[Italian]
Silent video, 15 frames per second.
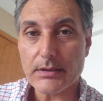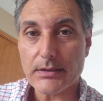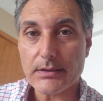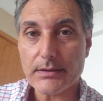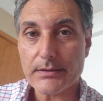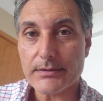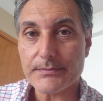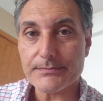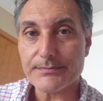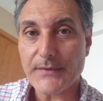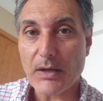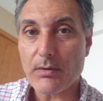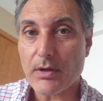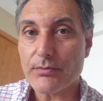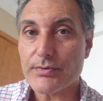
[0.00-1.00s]
eh,
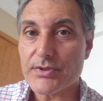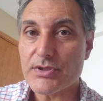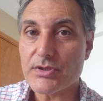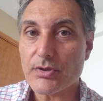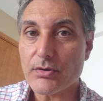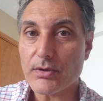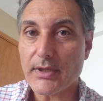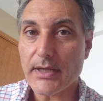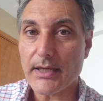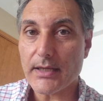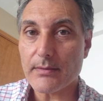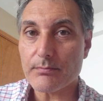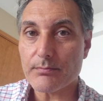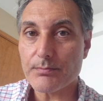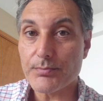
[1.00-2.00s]
a una
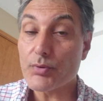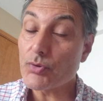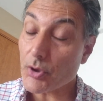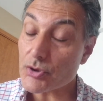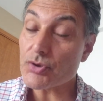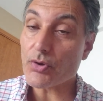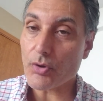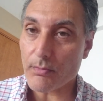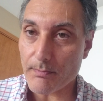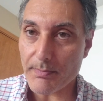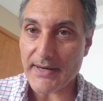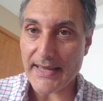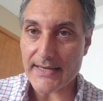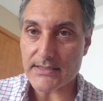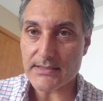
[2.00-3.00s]
questione piuttosto
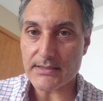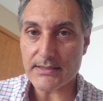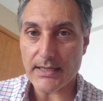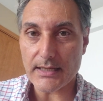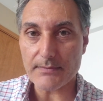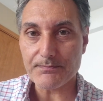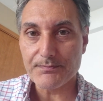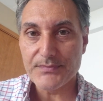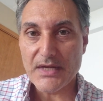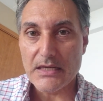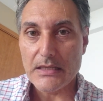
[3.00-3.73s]
complessa